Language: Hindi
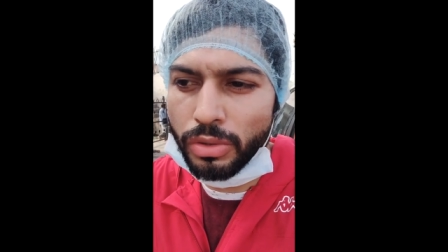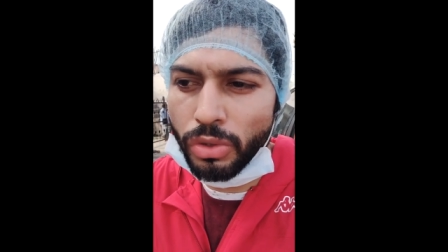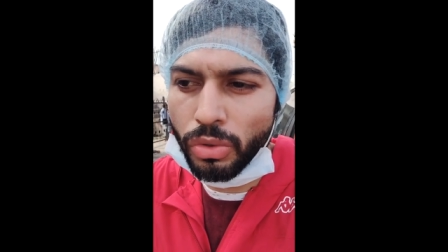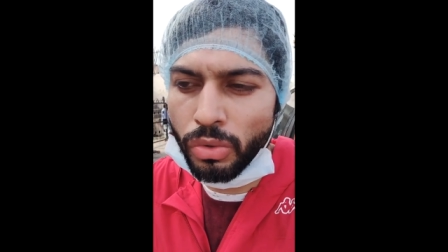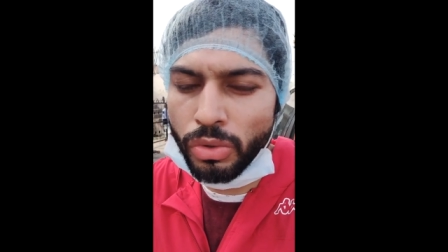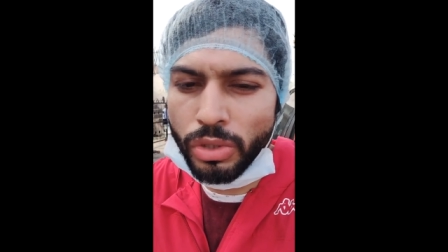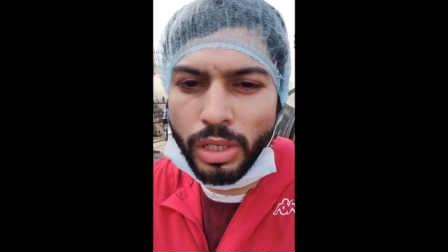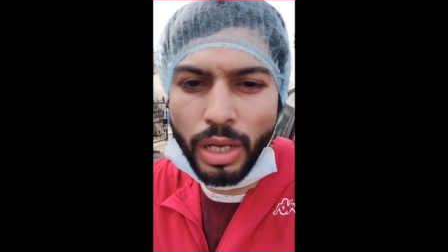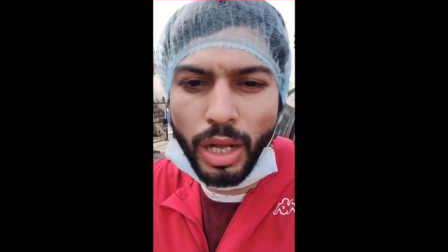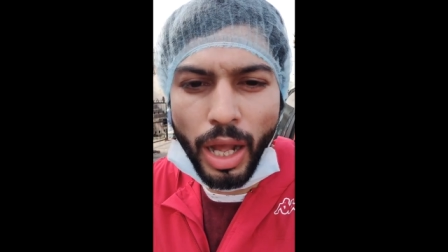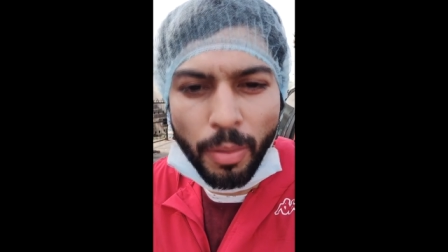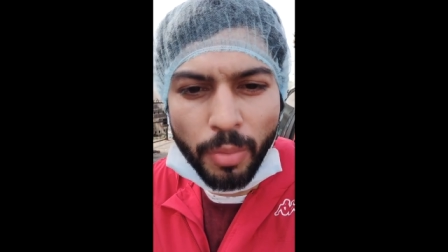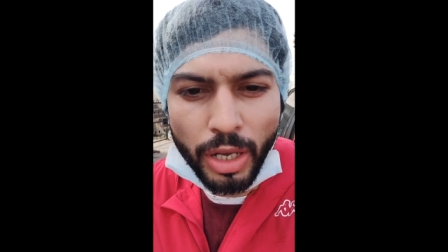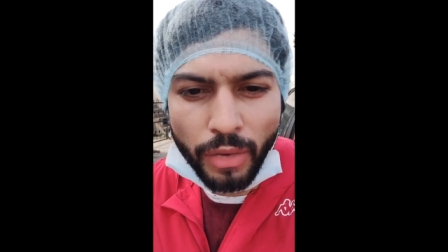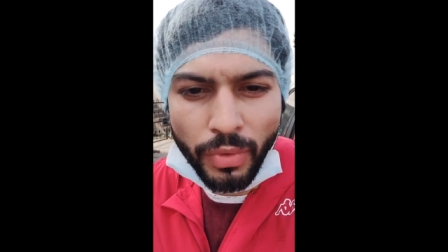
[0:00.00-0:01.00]
जो उनसे
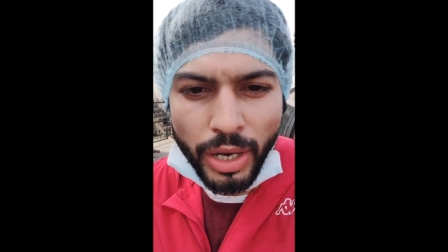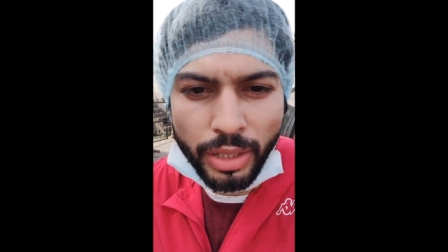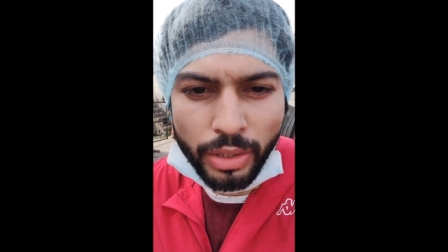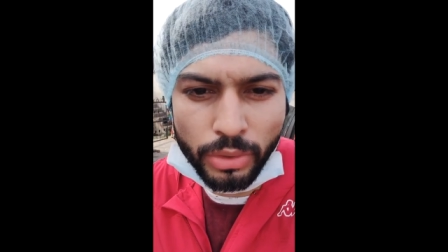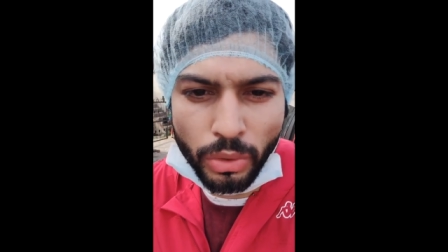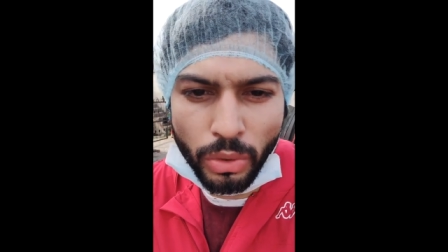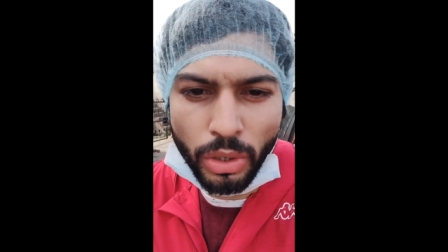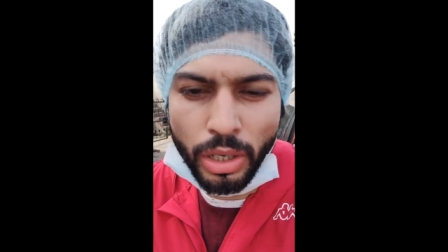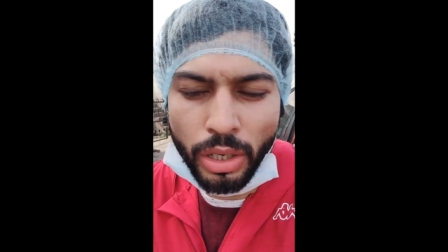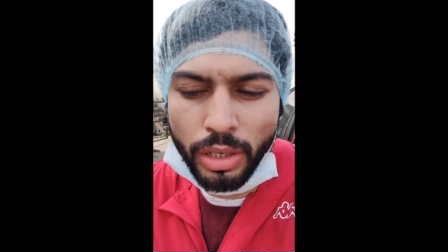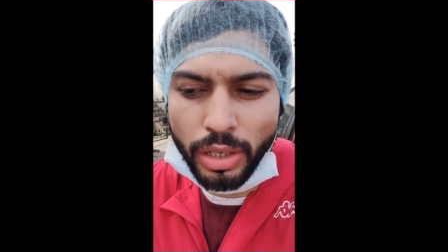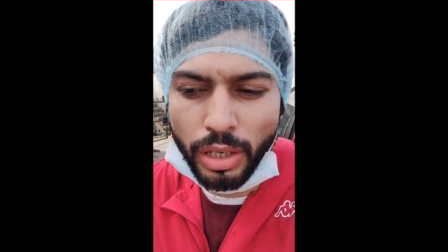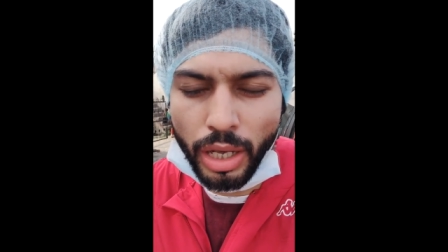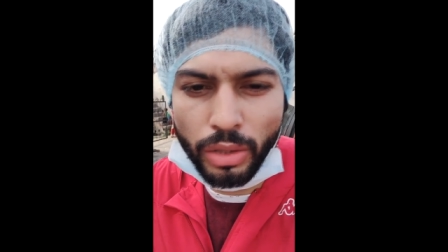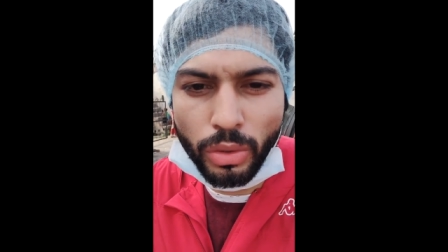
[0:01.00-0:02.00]
काम करवाया था
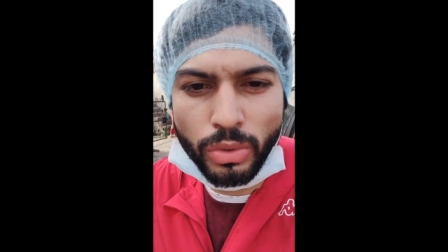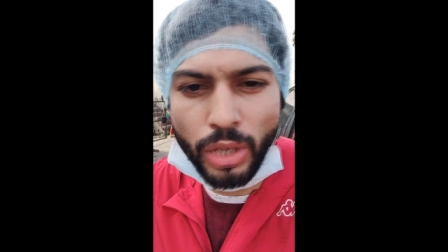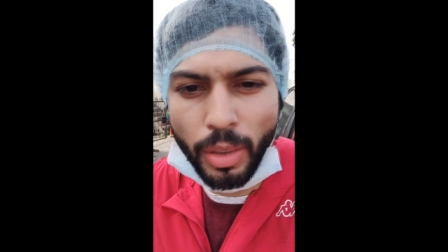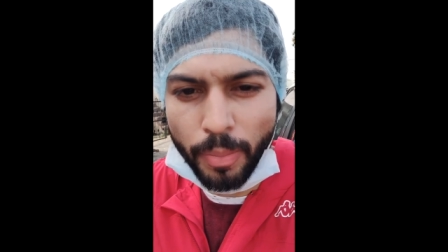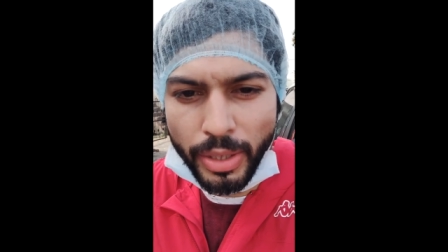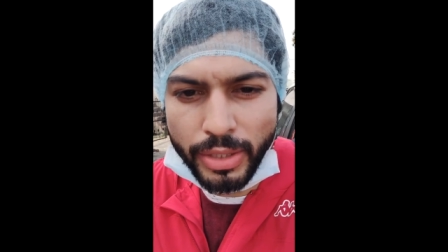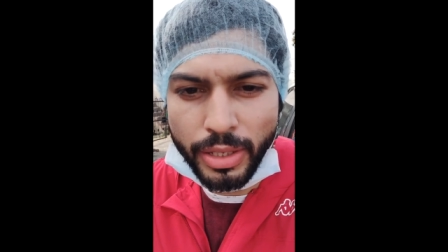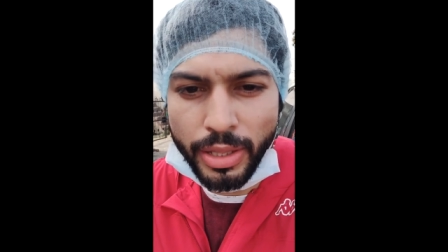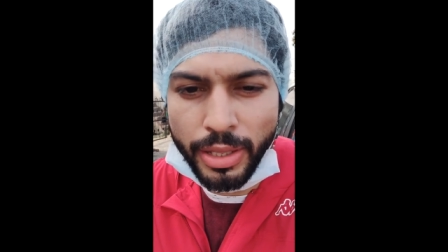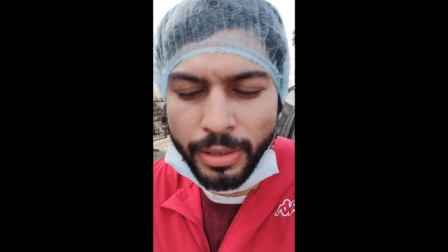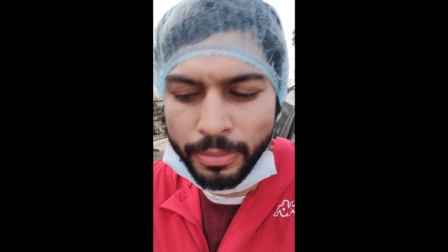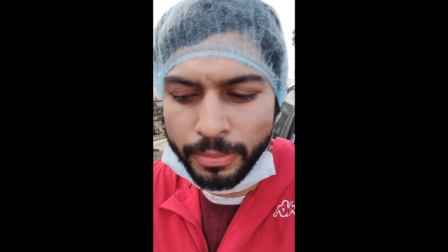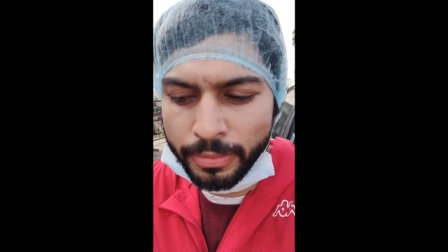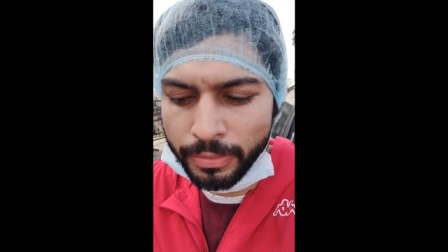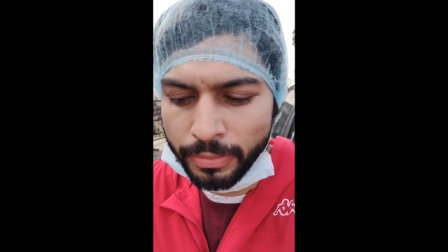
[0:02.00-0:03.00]
उन्होंने ना तो उसके पैसे
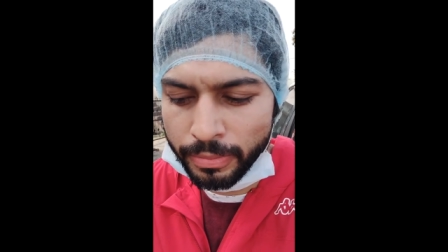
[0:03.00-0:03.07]
दिए